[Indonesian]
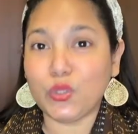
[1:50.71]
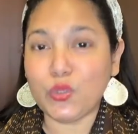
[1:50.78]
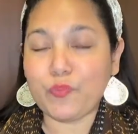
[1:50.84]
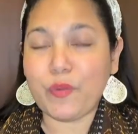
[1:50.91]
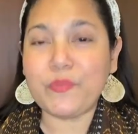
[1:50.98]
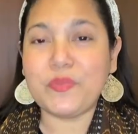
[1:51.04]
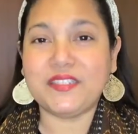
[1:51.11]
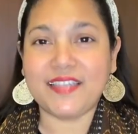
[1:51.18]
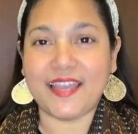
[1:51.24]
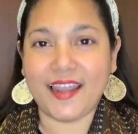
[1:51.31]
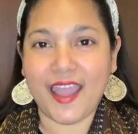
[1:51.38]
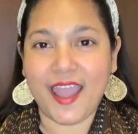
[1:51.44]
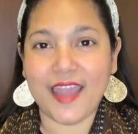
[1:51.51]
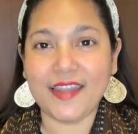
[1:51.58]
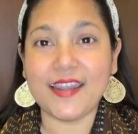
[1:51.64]

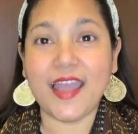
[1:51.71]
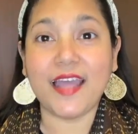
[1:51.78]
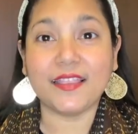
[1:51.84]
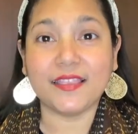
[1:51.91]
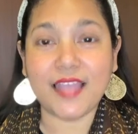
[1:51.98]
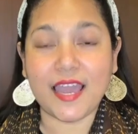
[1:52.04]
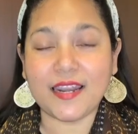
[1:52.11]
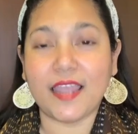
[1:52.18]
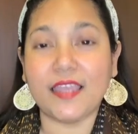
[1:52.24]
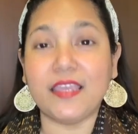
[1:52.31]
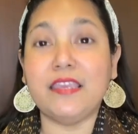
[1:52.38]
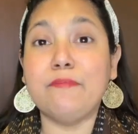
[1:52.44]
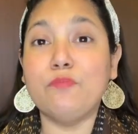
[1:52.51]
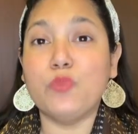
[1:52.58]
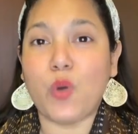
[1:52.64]
pembicaraan antara
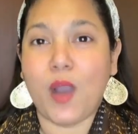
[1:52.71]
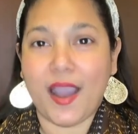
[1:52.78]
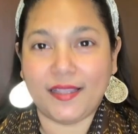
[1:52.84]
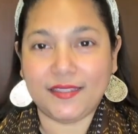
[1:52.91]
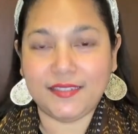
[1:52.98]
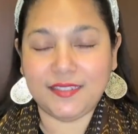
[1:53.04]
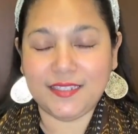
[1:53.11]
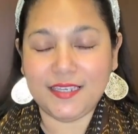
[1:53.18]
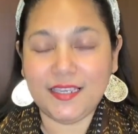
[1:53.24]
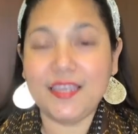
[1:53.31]
Ibu Haji